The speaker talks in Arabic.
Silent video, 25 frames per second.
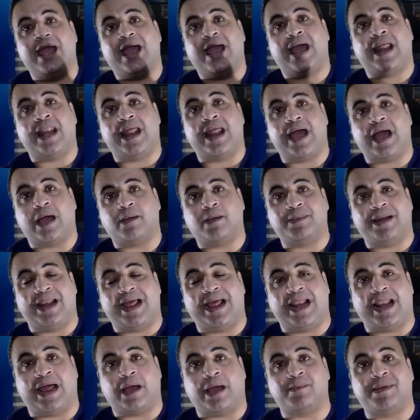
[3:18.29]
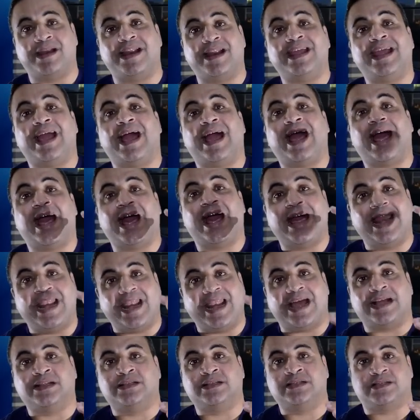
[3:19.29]
انا هعمل العمليه
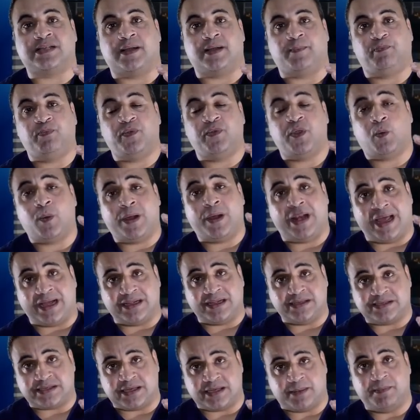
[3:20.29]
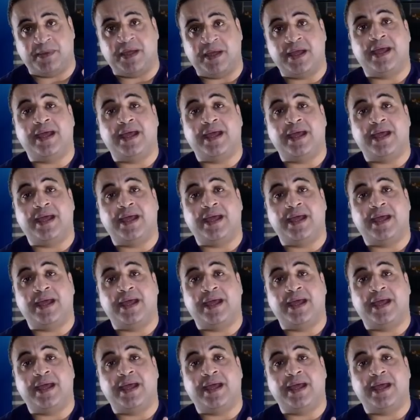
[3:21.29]
الانسب والانسب